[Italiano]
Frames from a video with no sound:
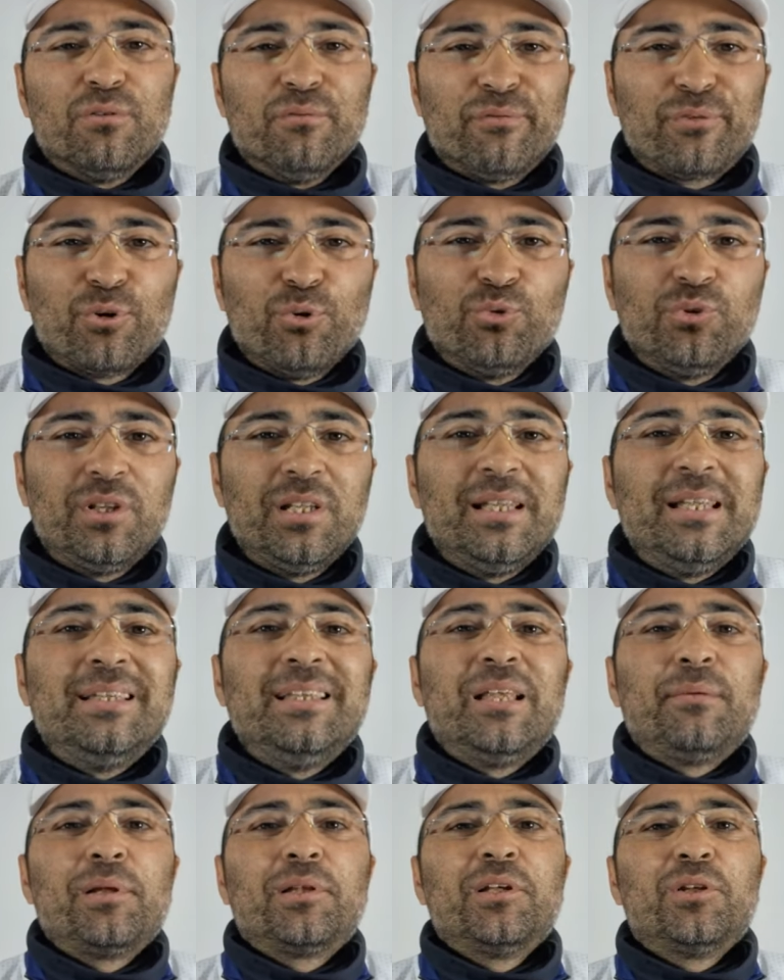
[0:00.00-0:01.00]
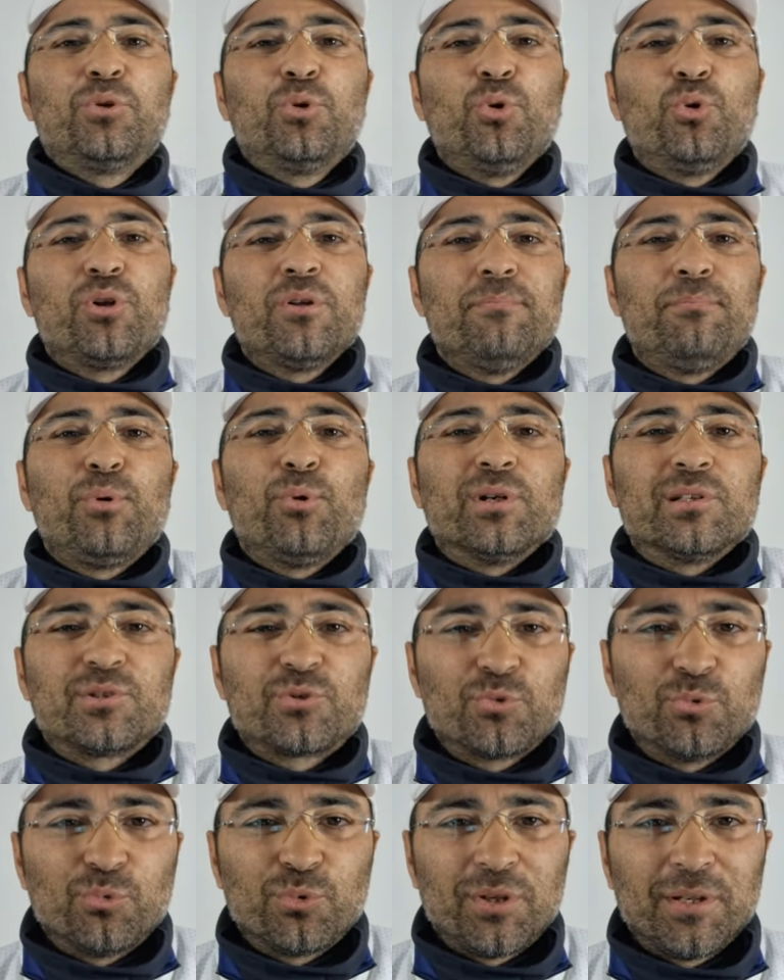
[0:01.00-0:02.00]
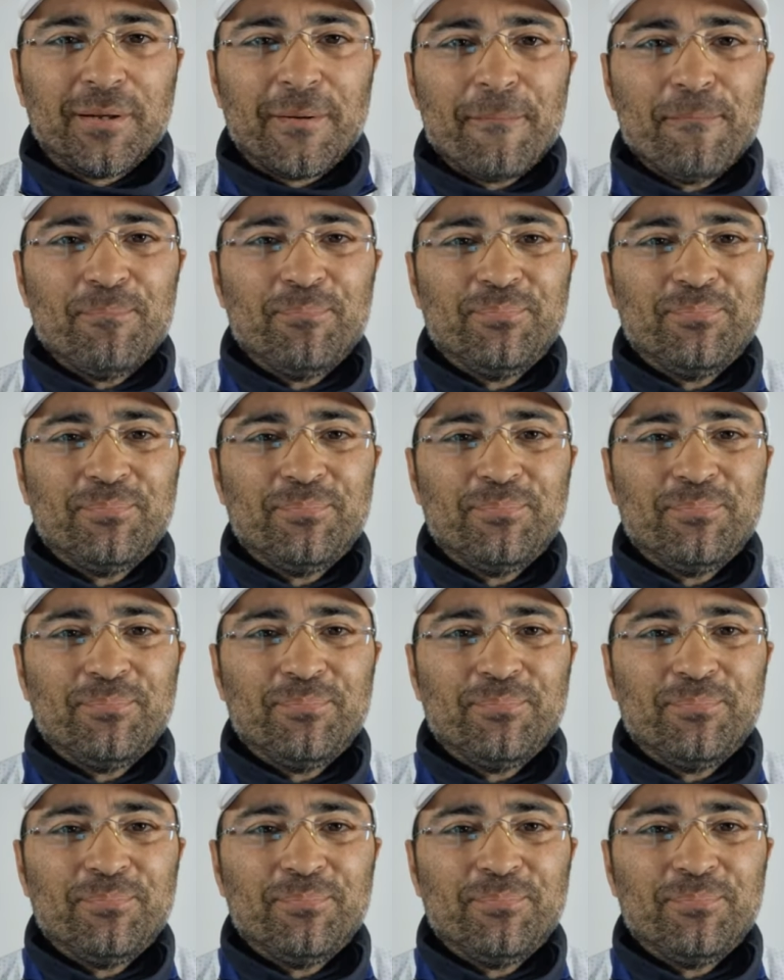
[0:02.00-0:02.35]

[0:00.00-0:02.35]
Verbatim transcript: nei confronti dei predatori più astuti.